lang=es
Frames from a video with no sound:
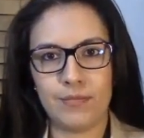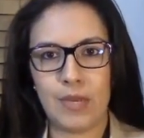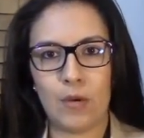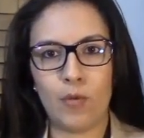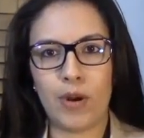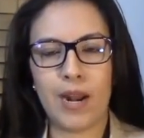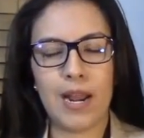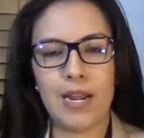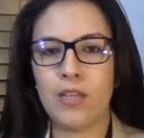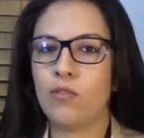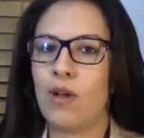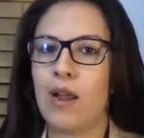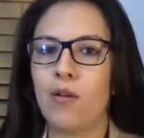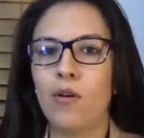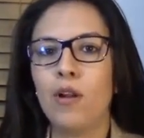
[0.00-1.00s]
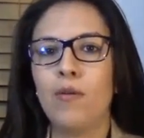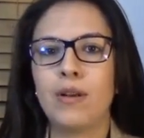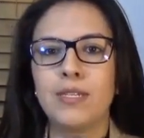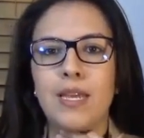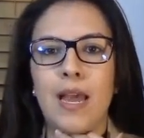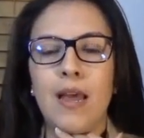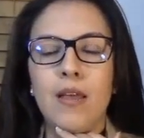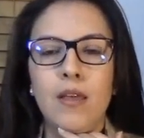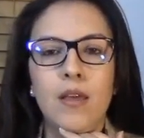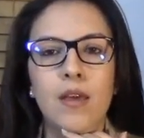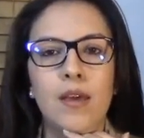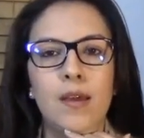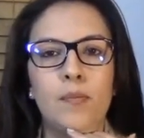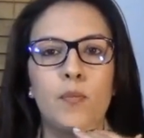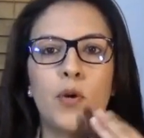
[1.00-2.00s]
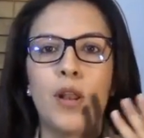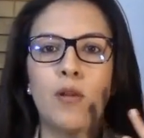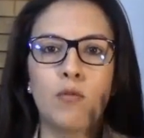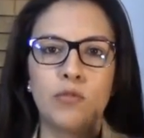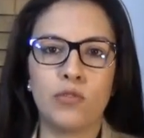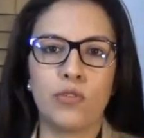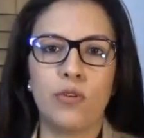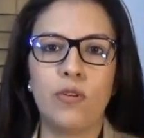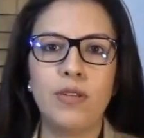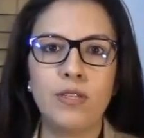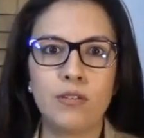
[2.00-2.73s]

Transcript: un regalito, algo y lo hacía eh, por el gusto, ¿no?